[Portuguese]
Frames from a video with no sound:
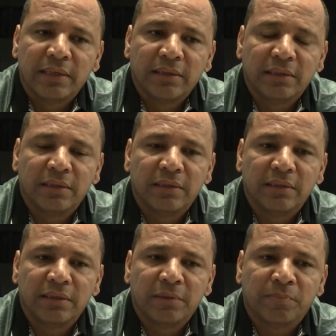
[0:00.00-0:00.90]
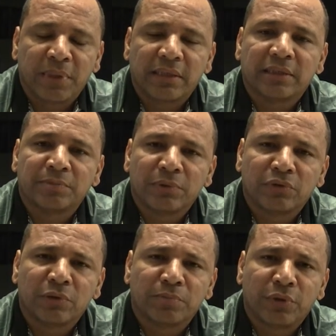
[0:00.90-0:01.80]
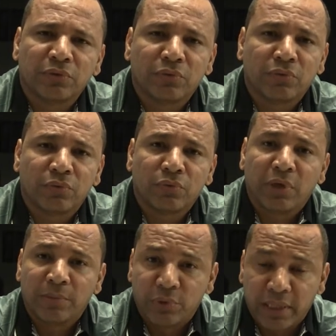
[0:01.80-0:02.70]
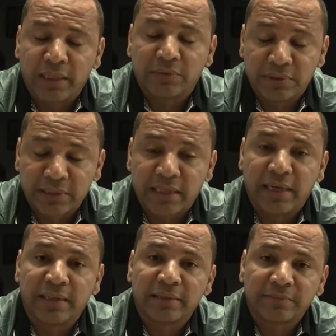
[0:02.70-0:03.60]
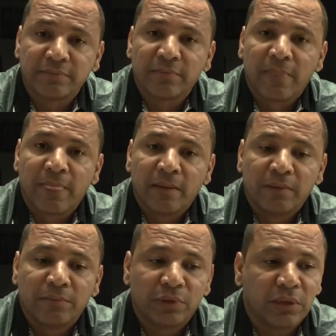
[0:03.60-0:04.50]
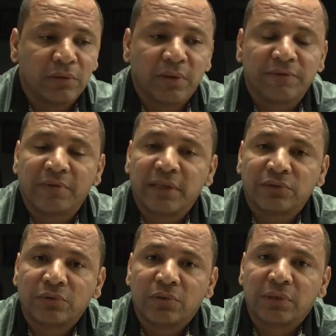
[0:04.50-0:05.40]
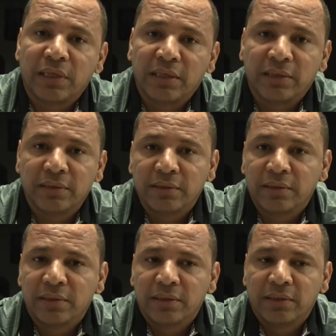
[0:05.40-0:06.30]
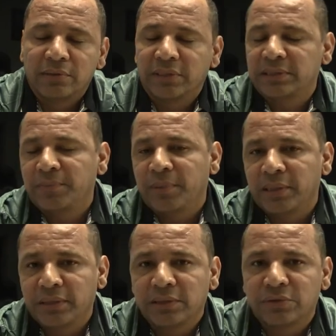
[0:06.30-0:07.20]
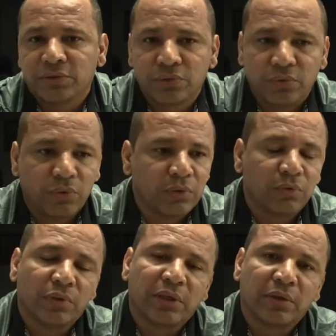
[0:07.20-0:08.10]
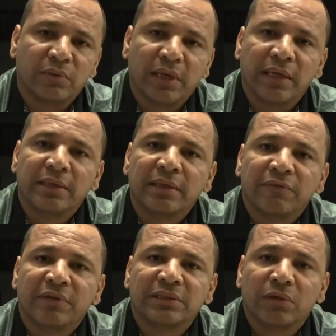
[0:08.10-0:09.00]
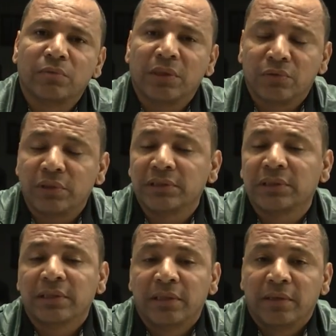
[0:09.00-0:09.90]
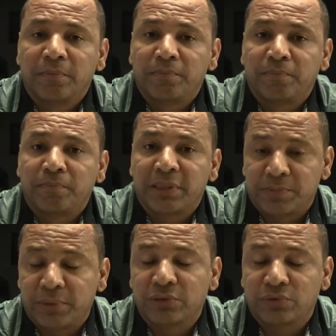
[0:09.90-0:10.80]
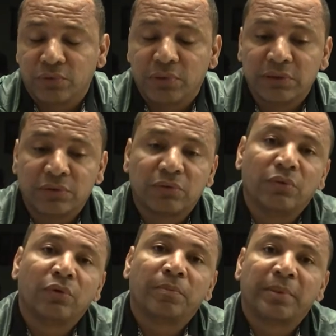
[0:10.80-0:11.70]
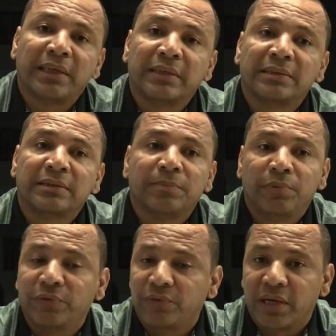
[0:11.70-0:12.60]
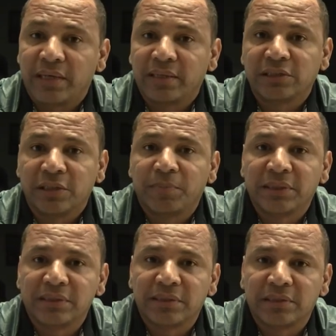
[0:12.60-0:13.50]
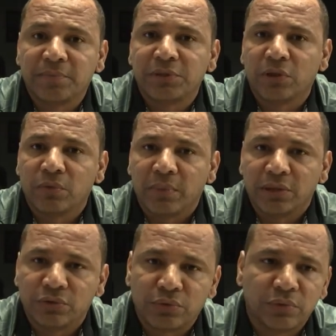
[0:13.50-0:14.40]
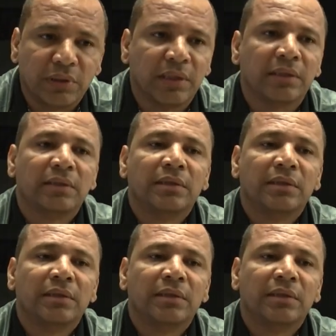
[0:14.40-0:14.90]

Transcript: E para que as pessoas possam colaborar com esse cara, porque não é fácil alguém nesse país ou em qualquer lugar fazer alguma coisa para as pessoas ou para esse povo carente que precisa sempre de alguma ajuda,